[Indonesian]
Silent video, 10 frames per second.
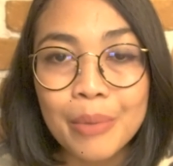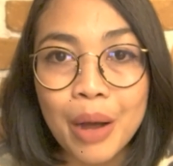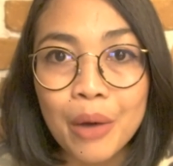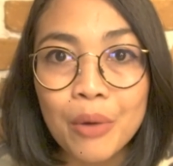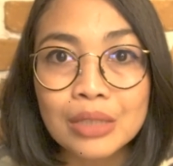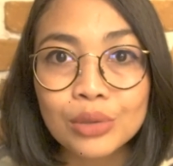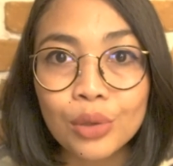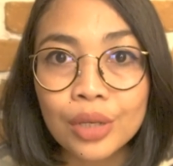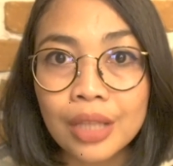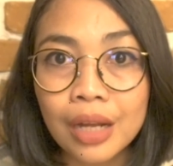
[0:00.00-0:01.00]
bahwa
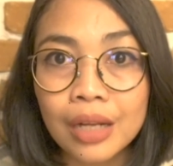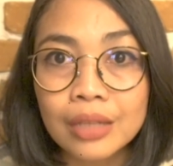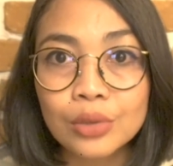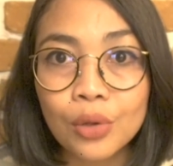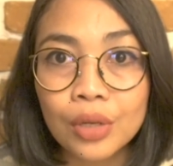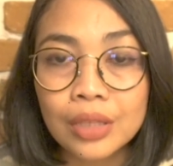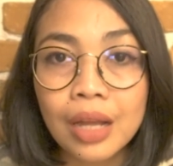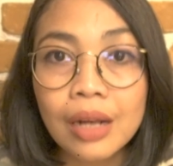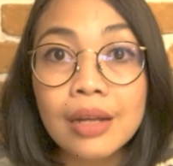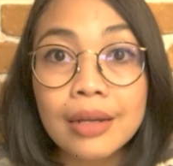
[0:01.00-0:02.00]

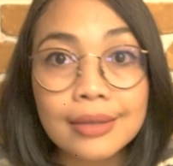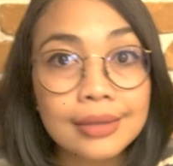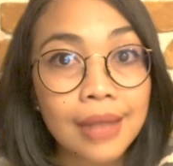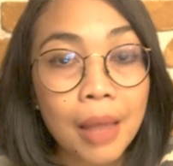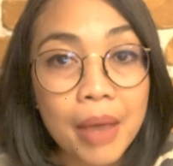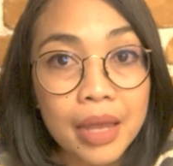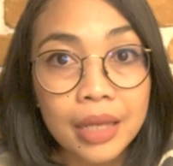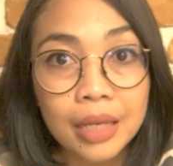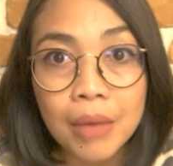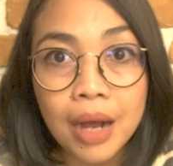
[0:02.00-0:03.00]
storyteller-storyteller yang selama
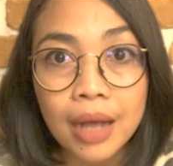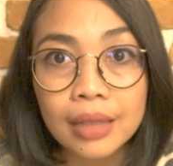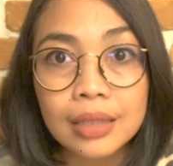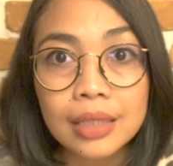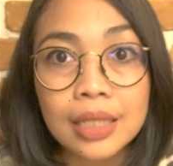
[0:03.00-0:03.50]
ini banget